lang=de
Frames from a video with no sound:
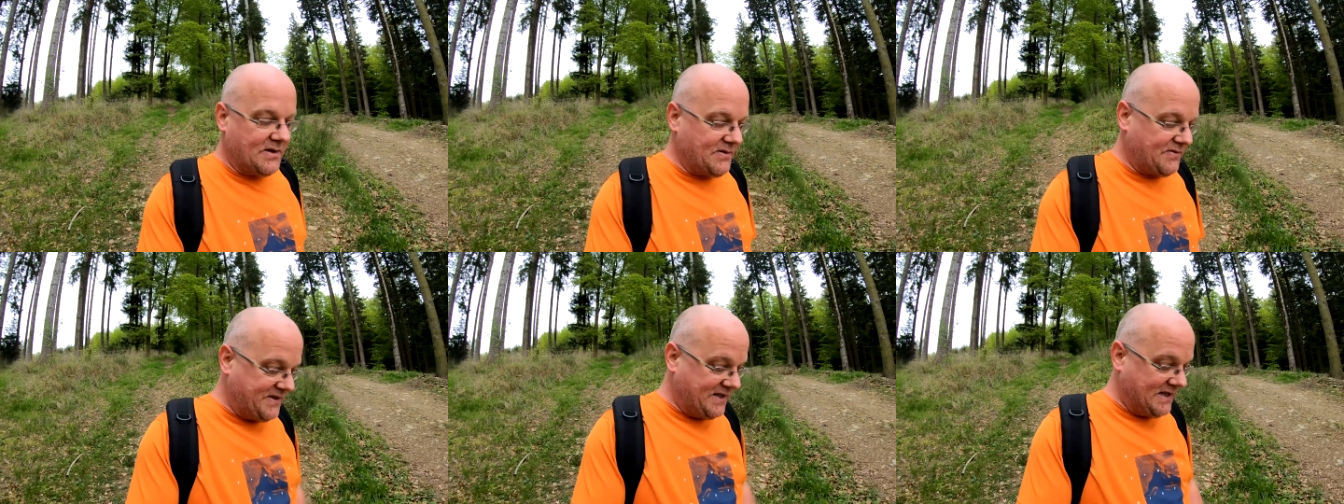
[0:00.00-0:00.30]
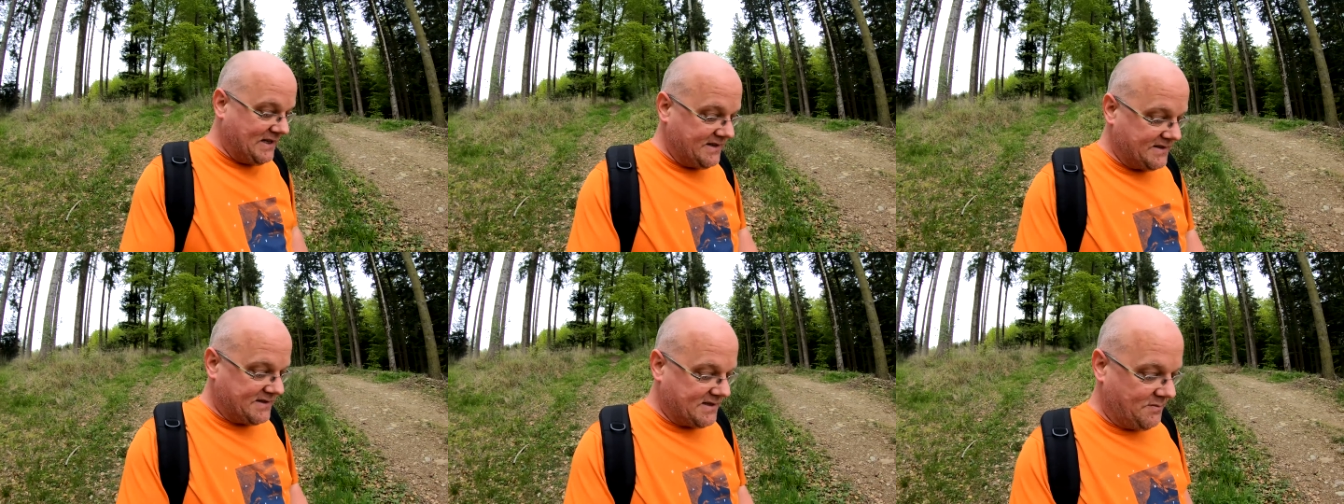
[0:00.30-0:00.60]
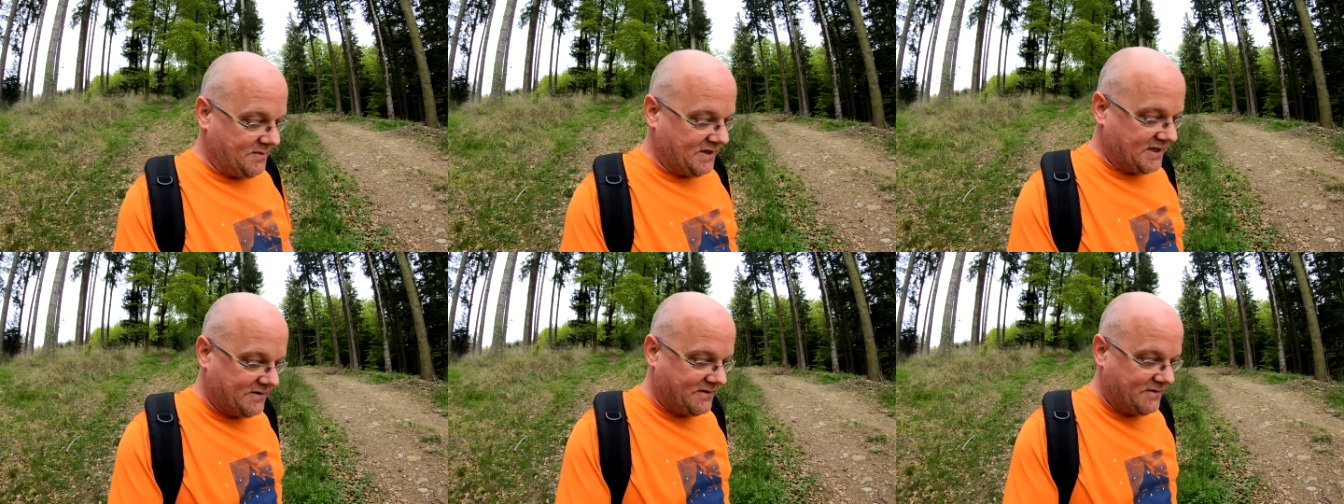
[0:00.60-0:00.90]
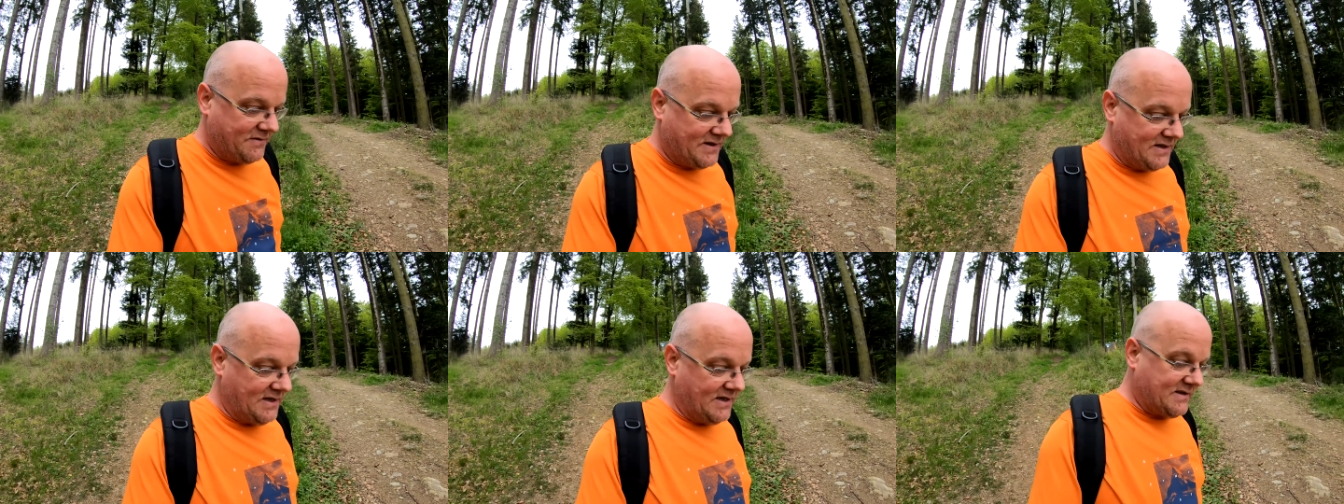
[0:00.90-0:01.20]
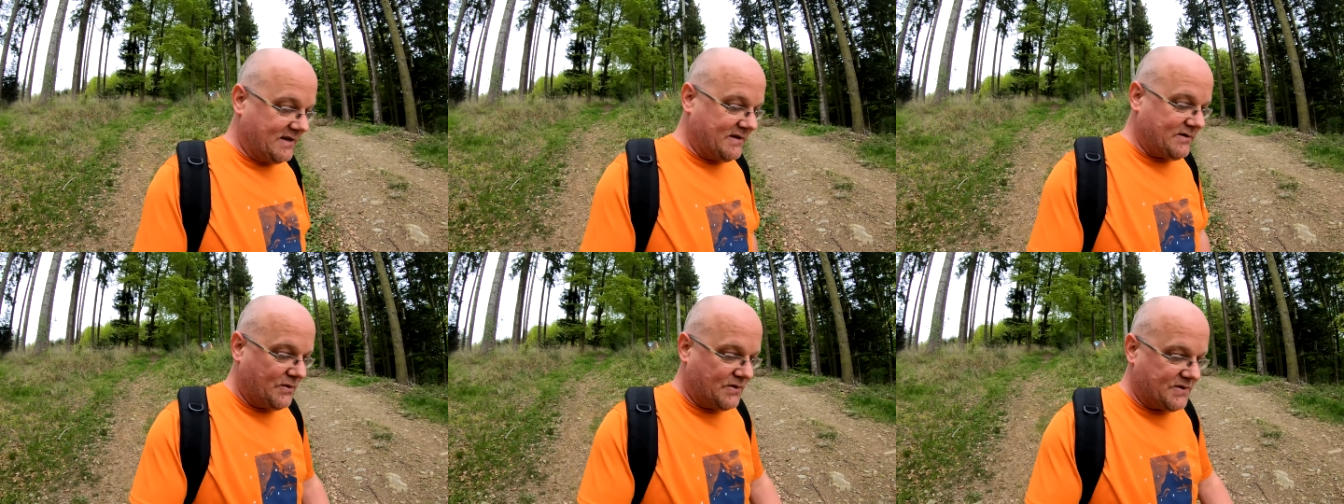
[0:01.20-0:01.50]
vier Liter mit, weil ich
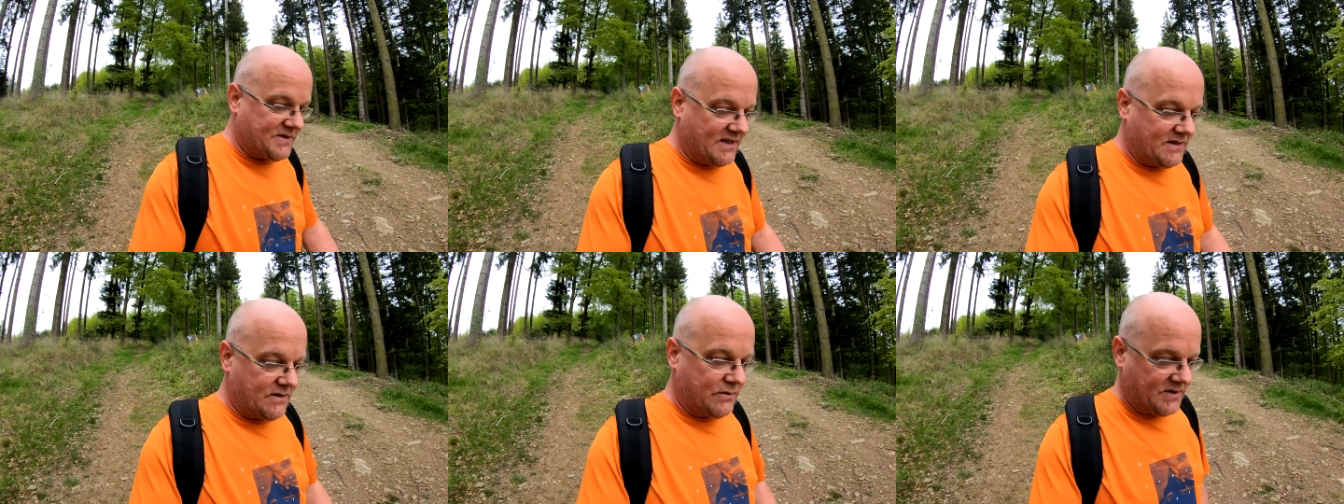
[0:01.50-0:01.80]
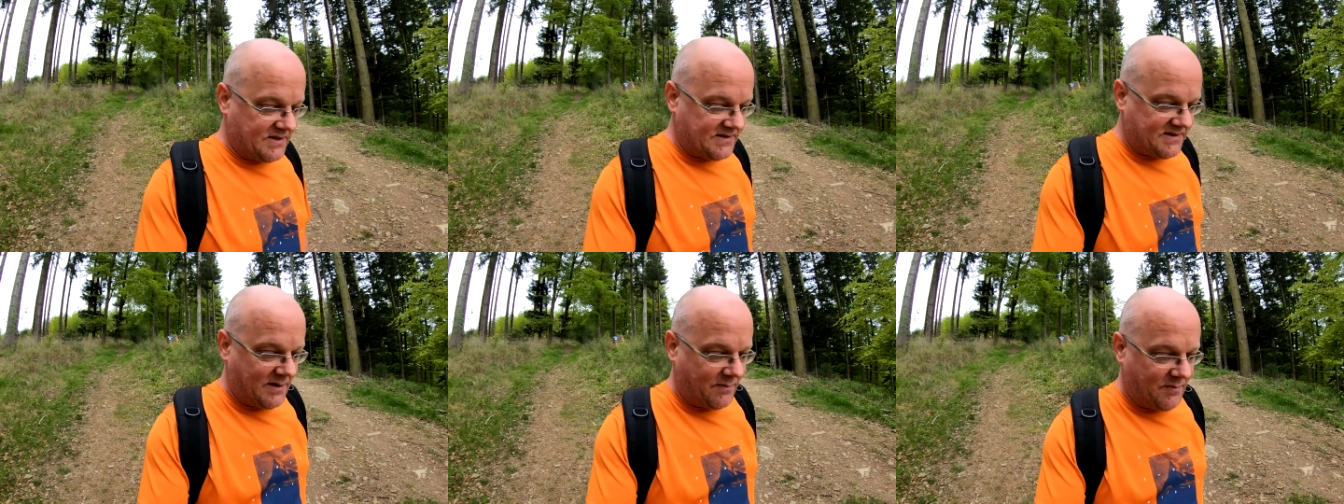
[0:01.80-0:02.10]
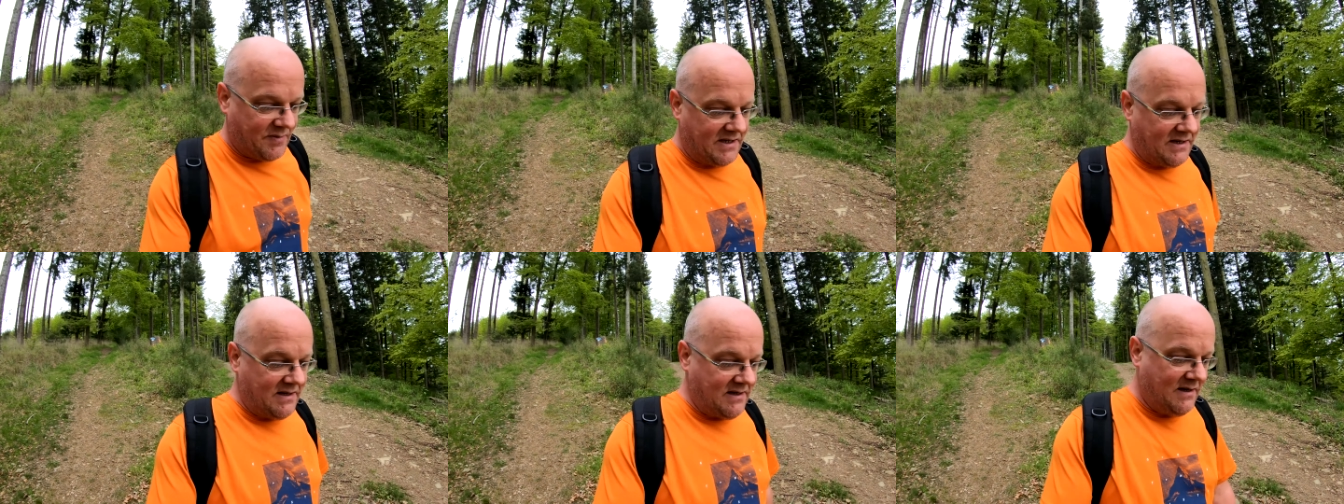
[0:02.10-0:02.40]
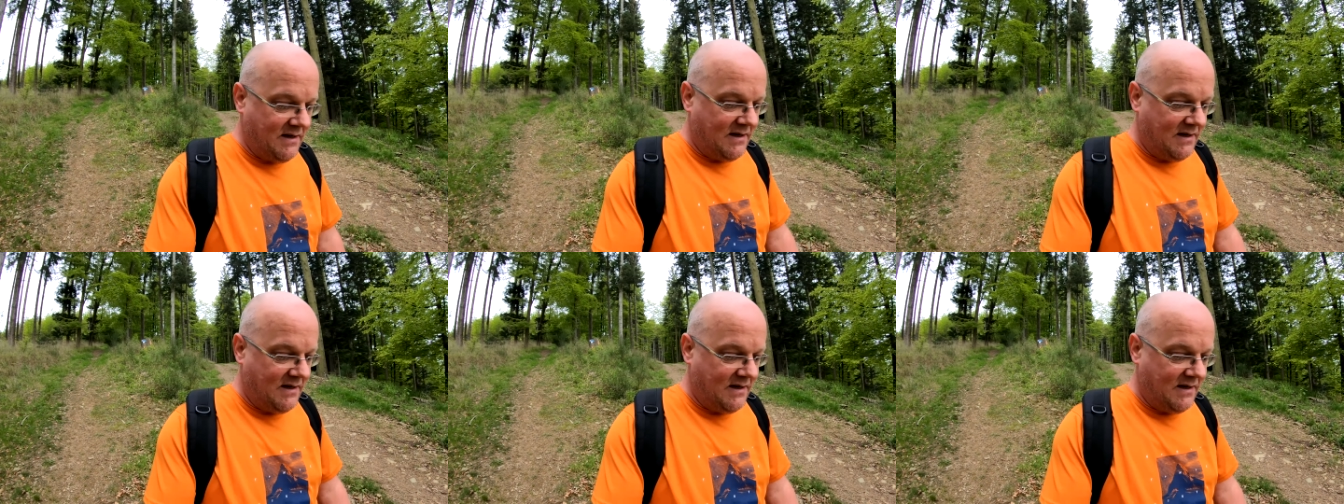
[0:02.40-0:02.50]
dann doch sehr durstig bin.